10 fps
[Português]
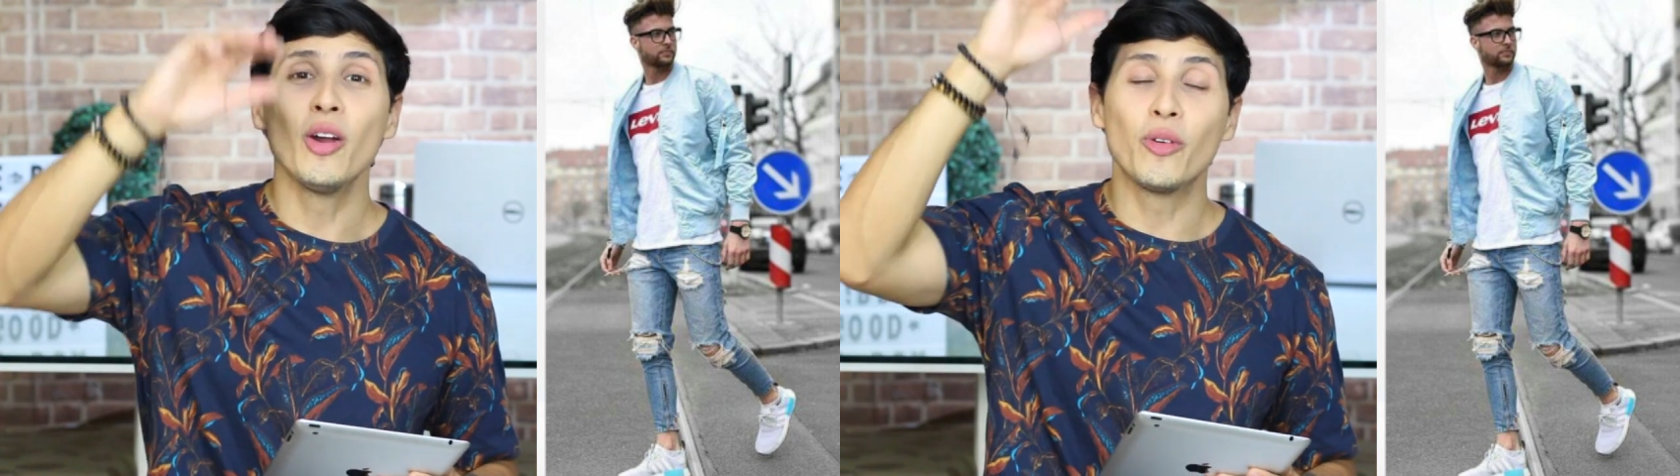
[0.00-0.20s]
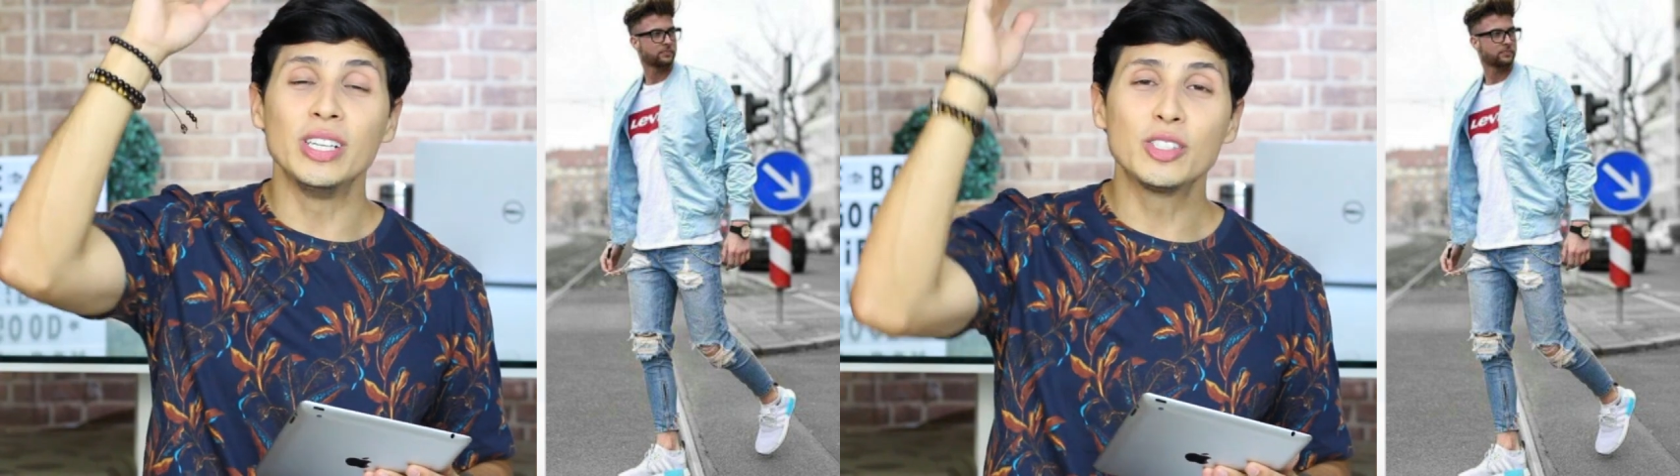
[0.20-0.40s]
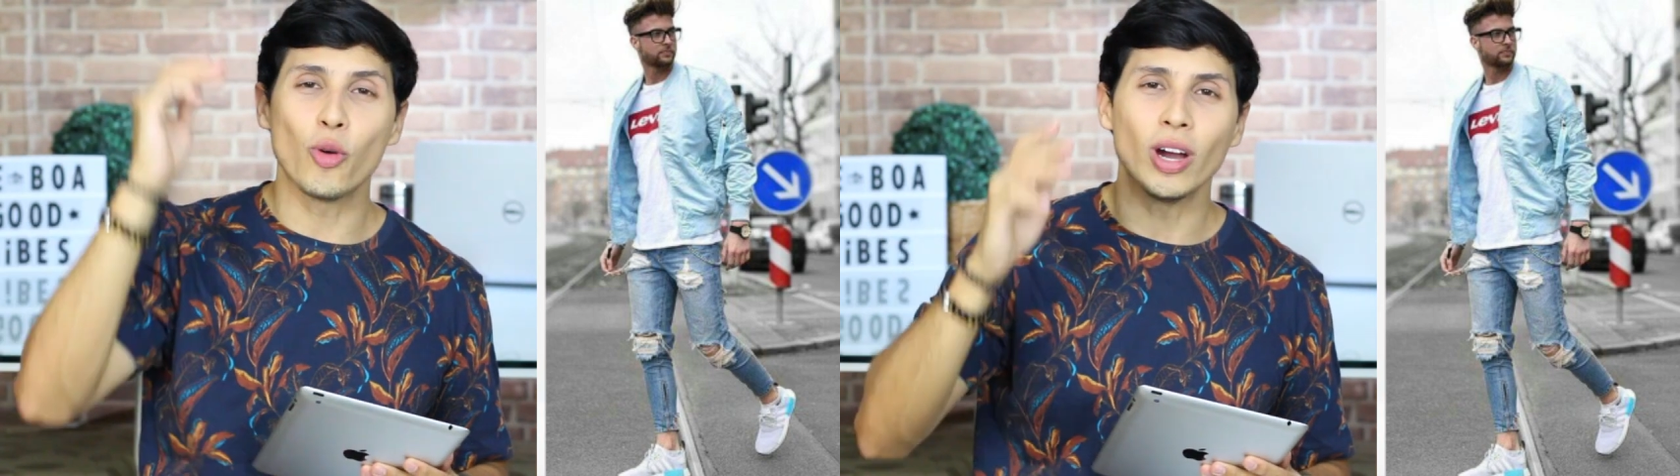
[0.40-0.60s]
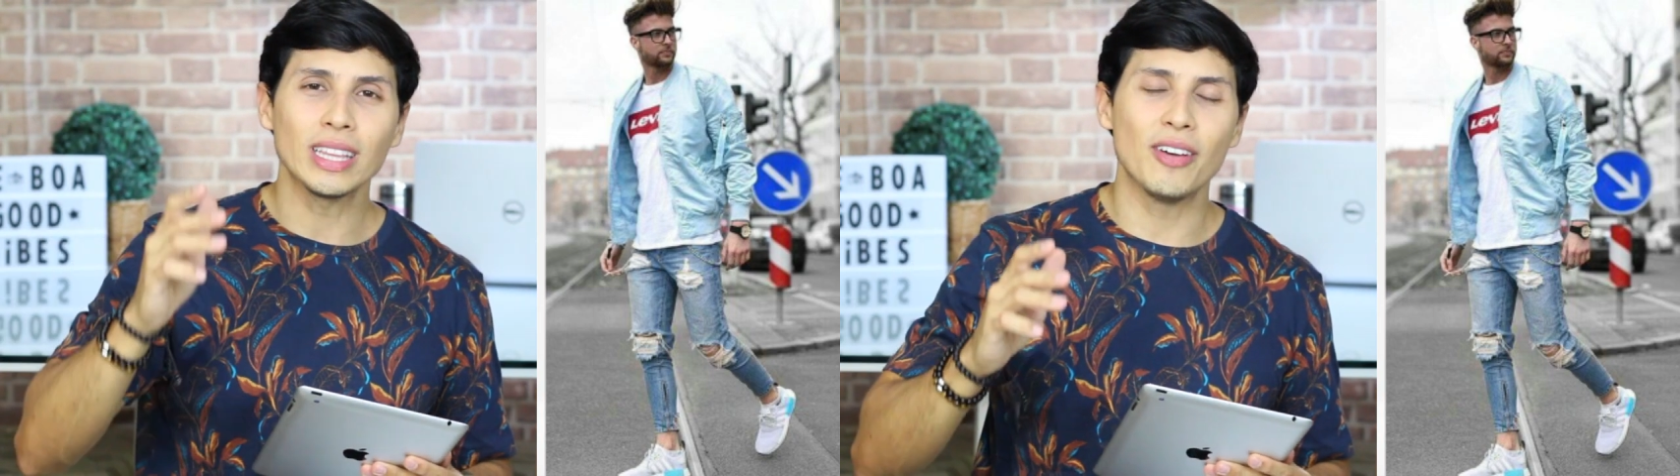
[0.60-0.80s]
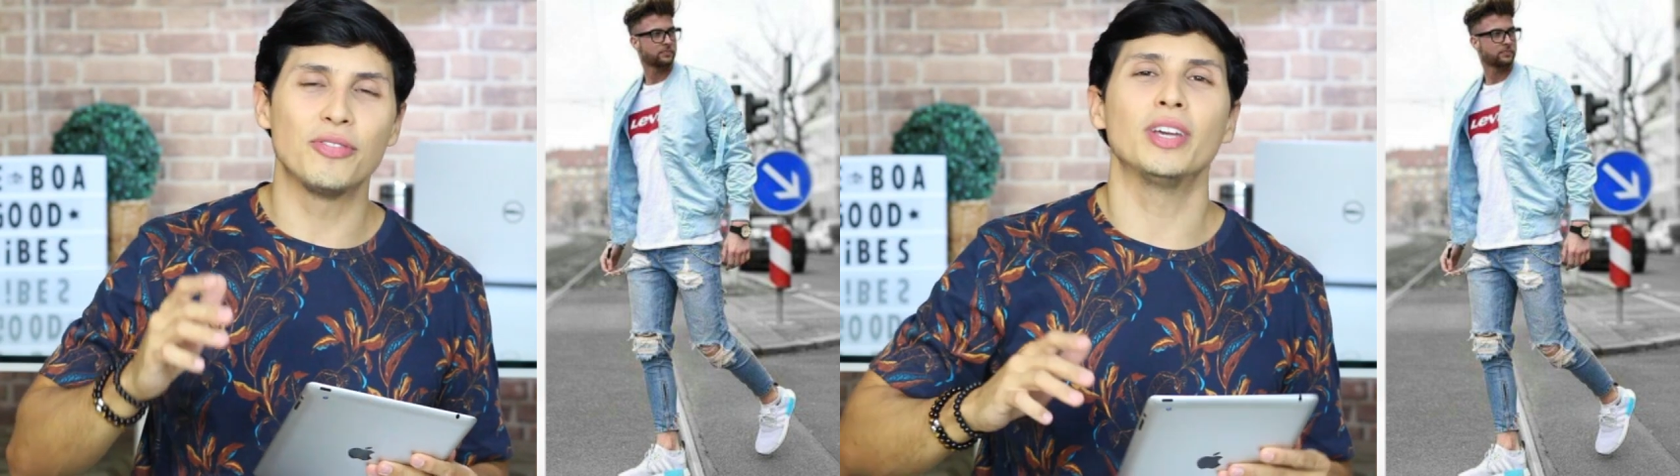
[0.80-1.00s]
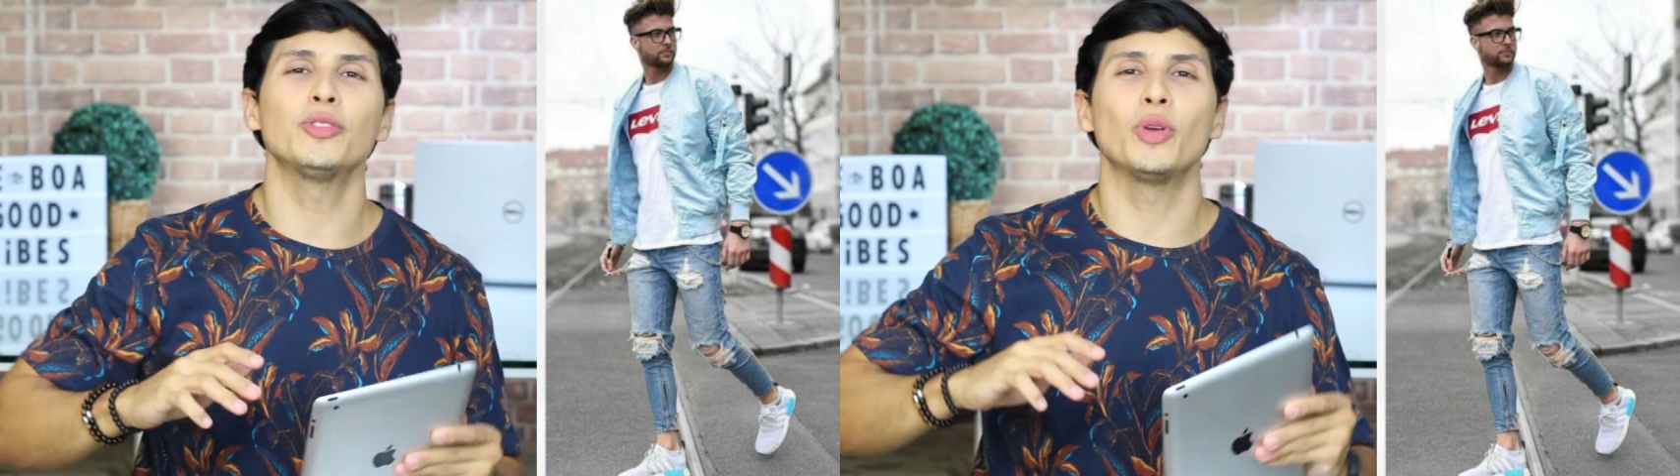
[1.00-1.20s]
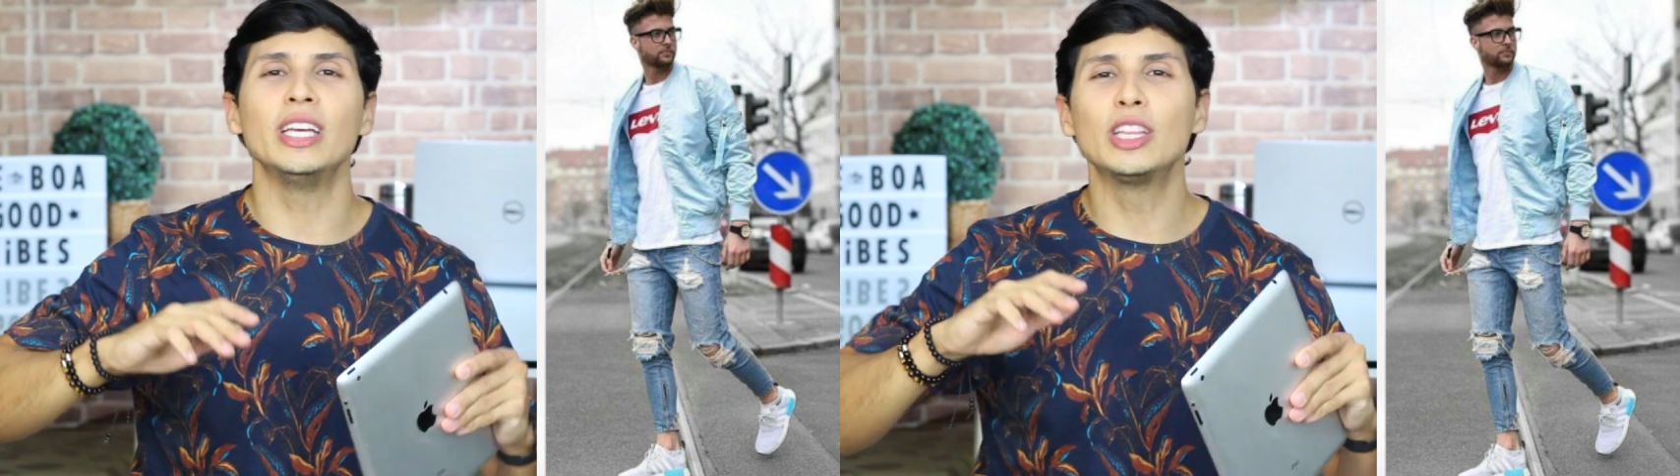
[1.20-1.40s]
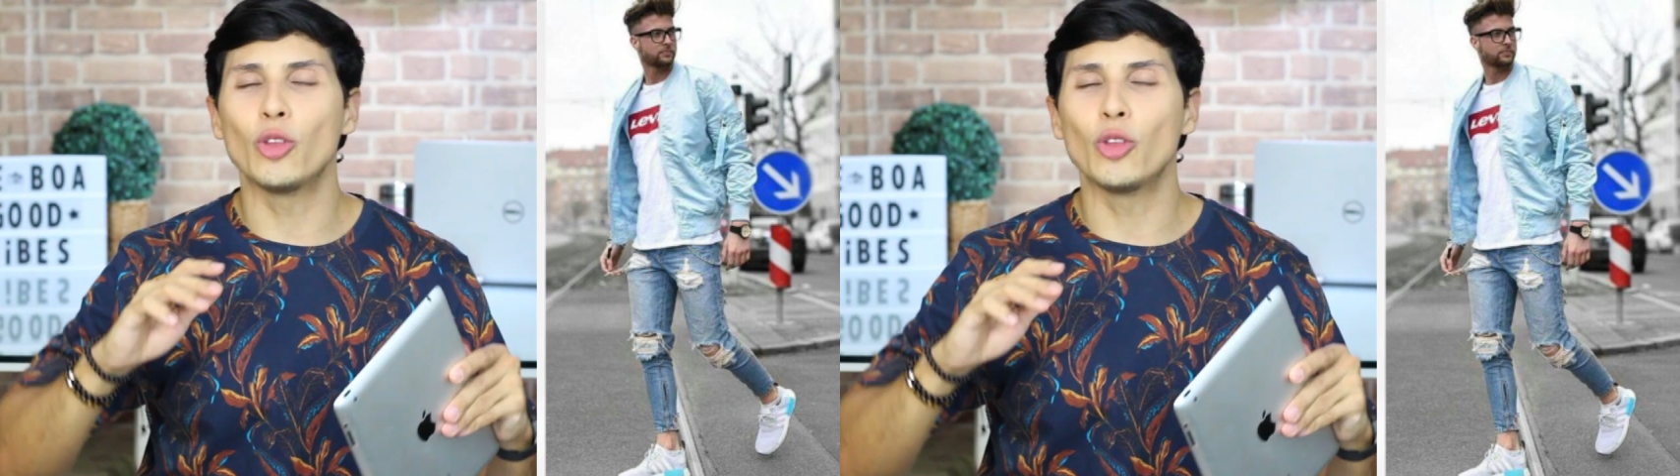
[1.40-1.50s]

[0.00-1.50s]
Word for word: com esse corta-vento aí,